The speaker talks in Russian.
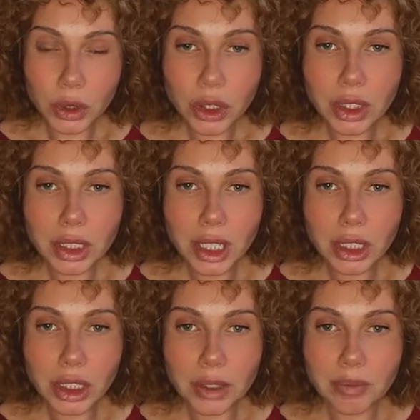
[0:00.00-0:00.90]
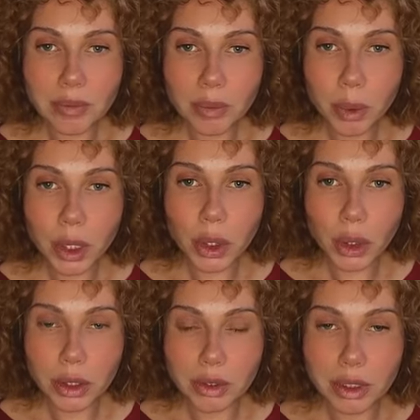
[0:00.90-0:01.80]
И точно так же про
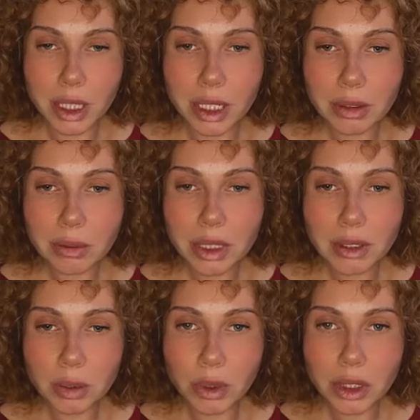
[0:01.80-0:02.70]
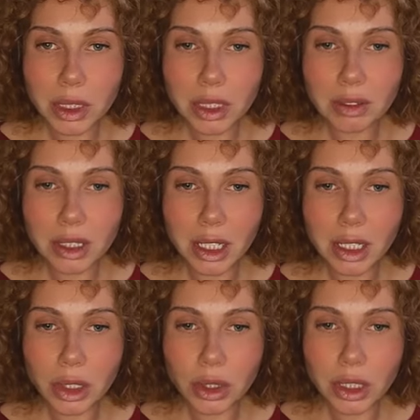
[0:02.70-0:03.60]
кровь, да? Мы с вами уже
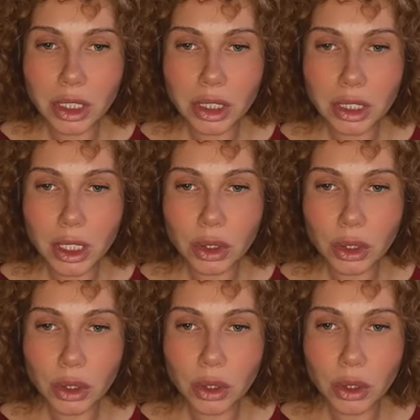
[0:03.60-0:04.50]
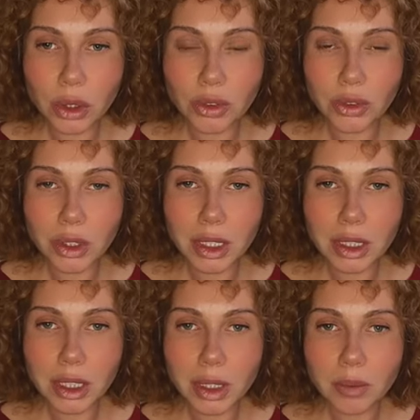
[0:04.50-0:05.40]
говорили, что я считаю, что кровь –
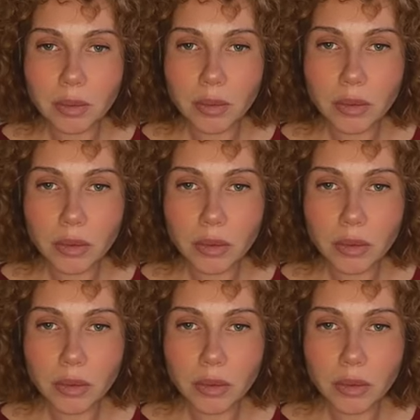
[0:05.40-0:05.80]
это...